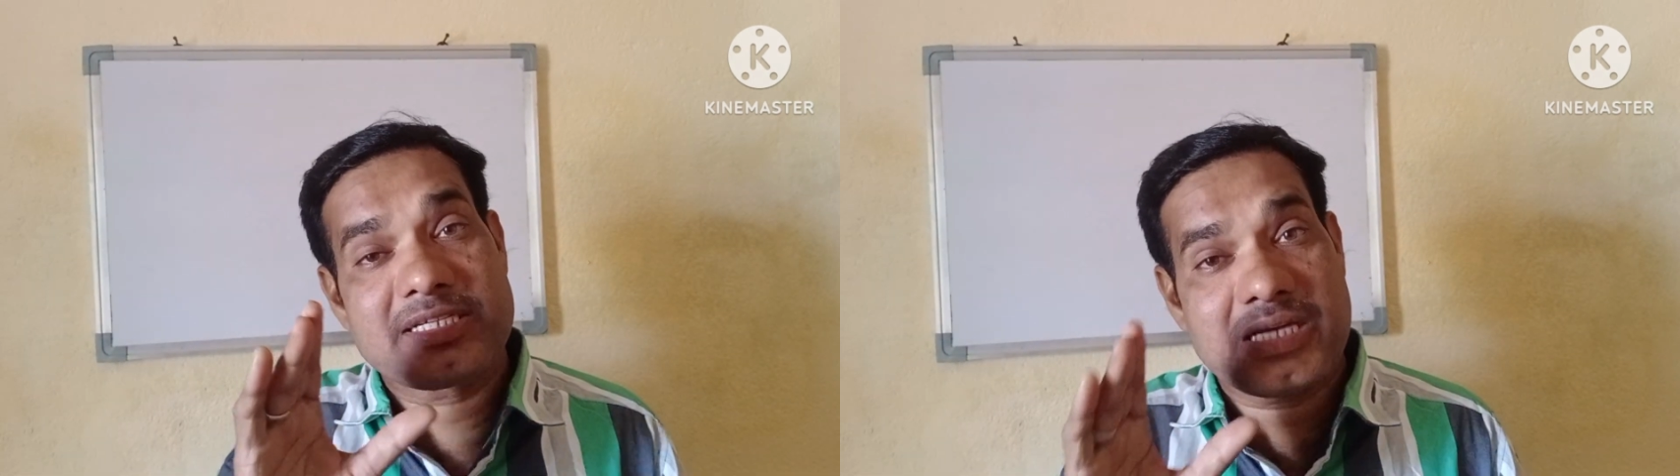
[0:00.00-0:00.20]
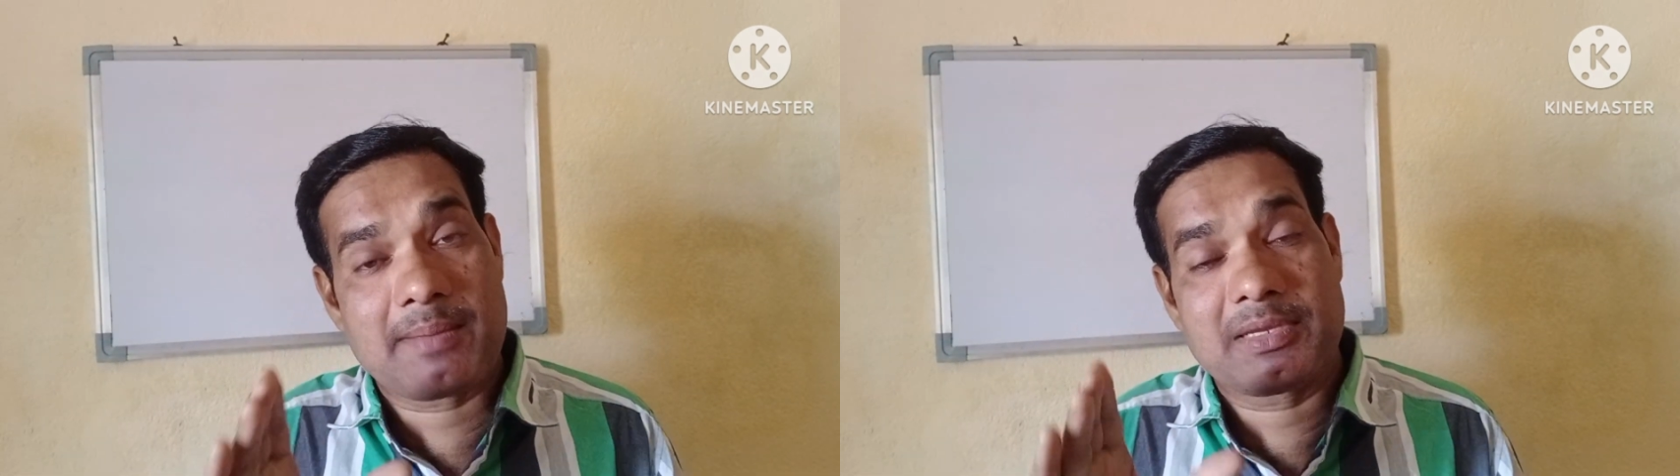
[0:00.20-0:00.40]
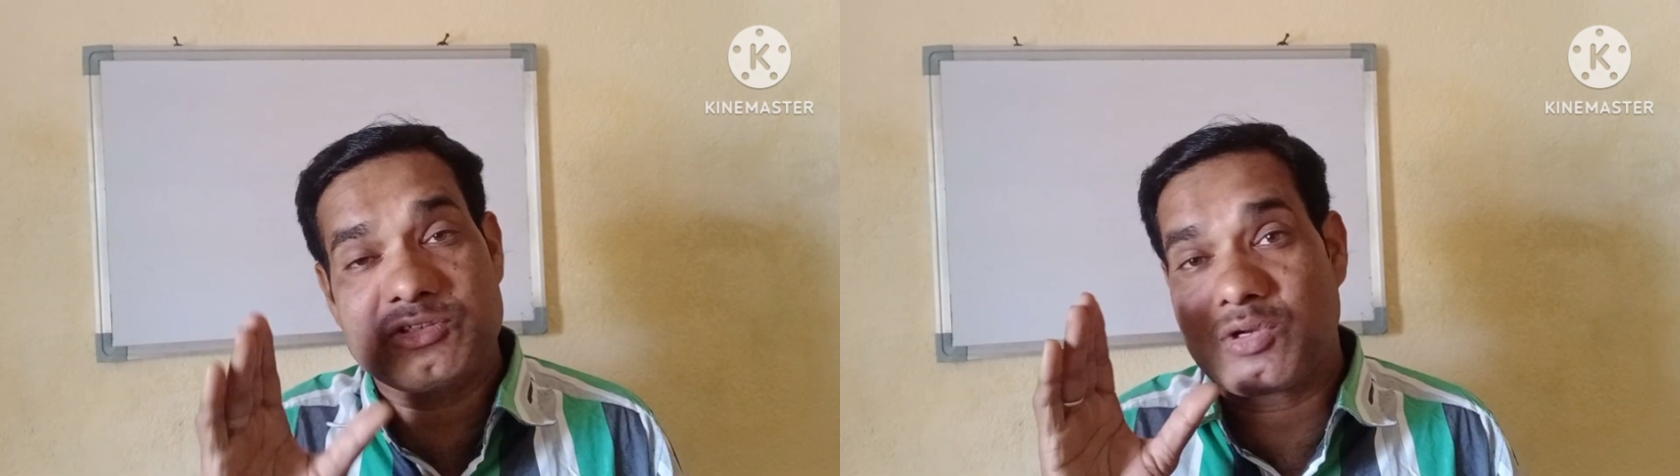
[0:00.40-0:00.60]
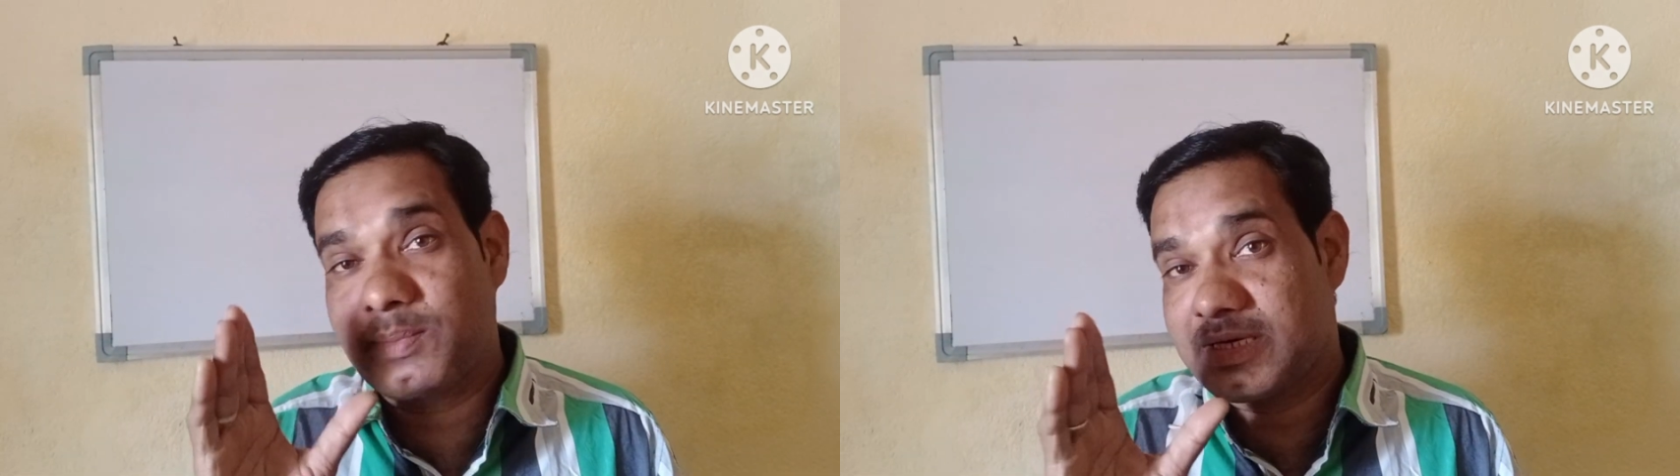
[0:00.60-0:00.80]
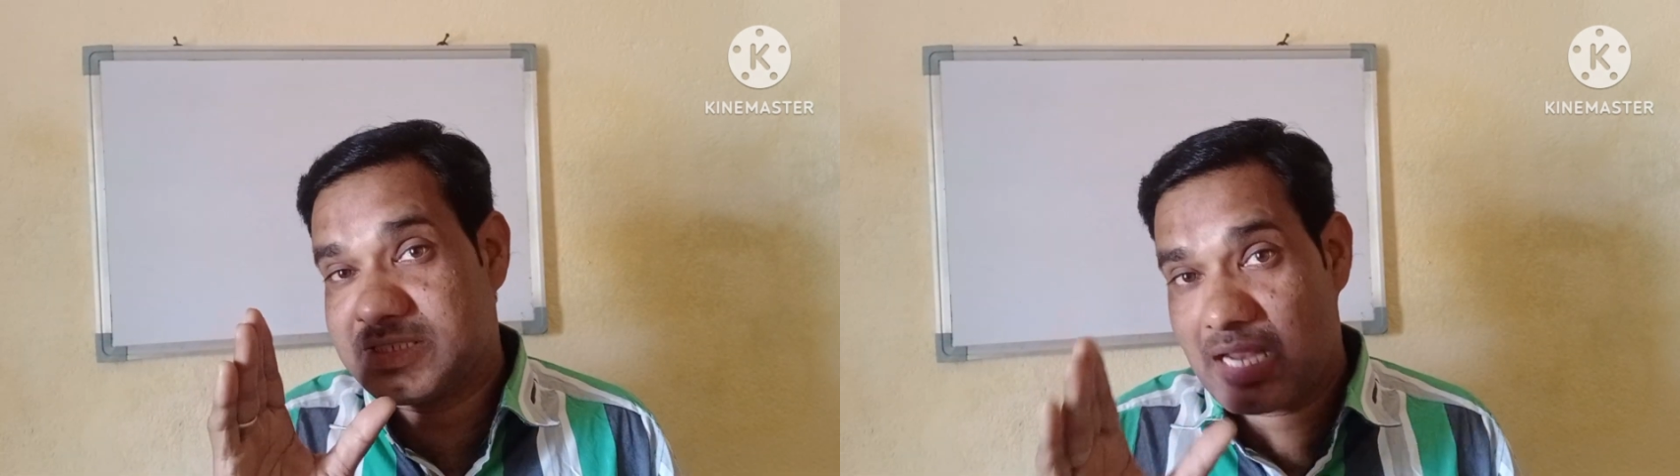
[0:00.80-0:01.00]
स्टाम्प या सौ
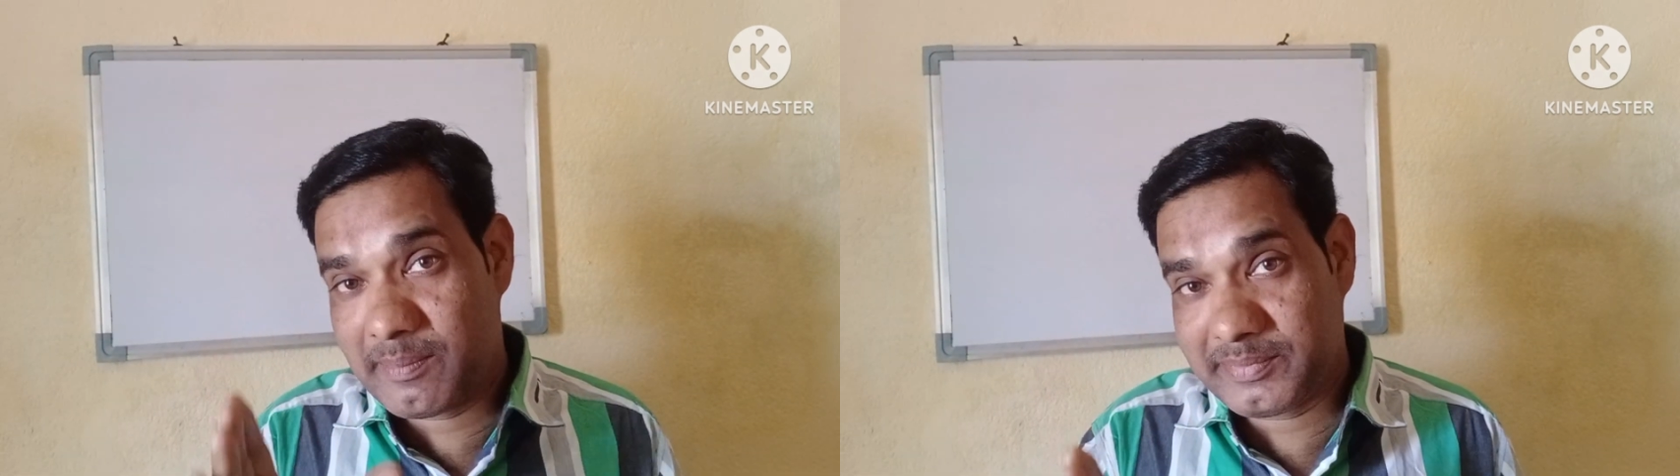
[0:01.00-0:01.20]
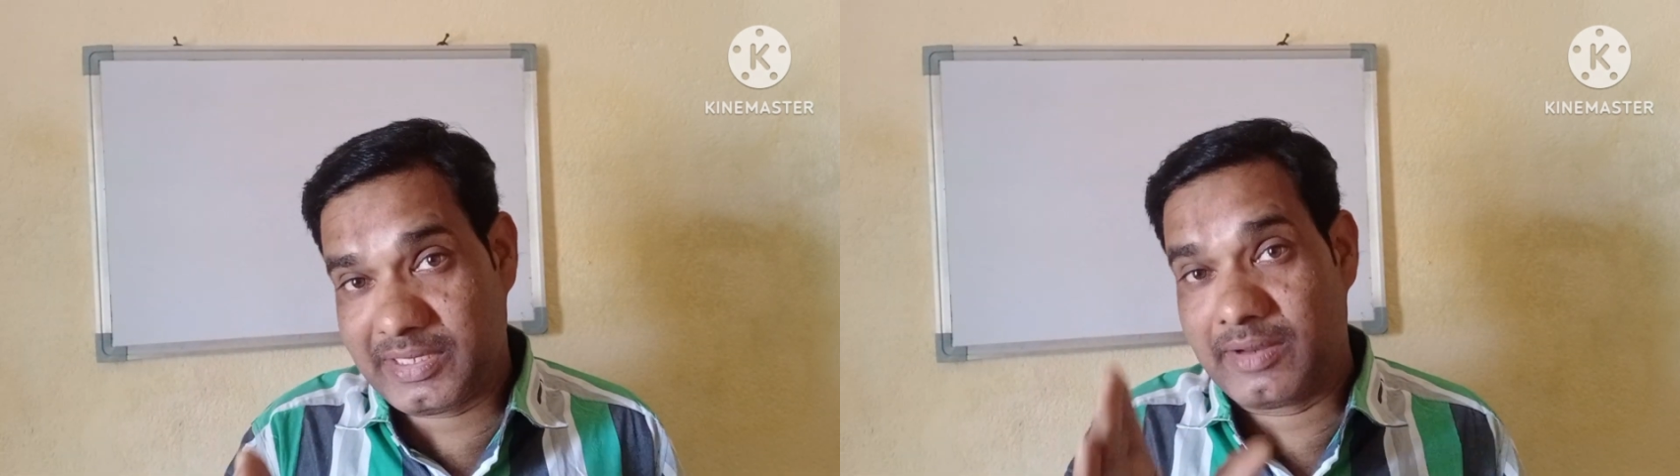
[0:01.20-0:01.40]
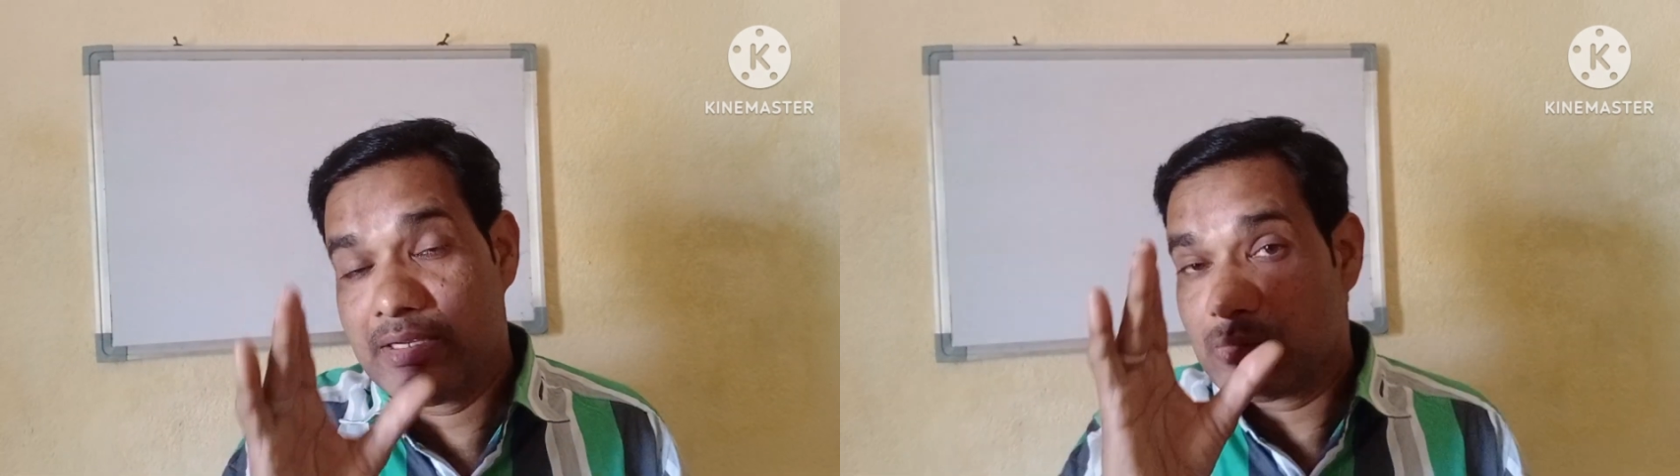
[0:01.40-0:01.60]
रुपये की स्टाम्प से